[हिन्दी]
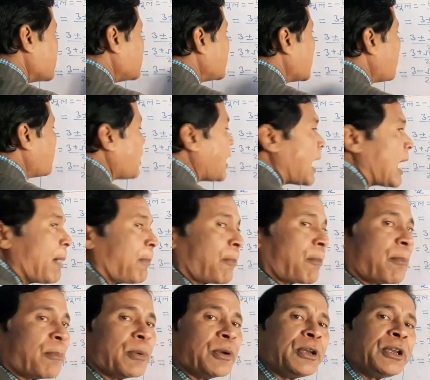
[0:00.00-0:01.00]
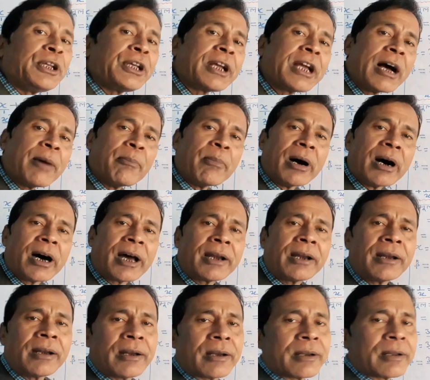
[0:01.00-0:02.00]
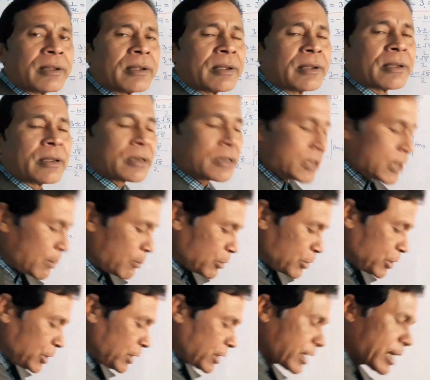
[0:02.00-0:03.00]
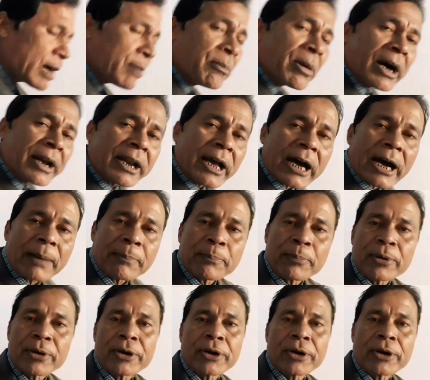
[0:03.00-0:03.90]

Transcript: जब आप d का मान जब d का मान आप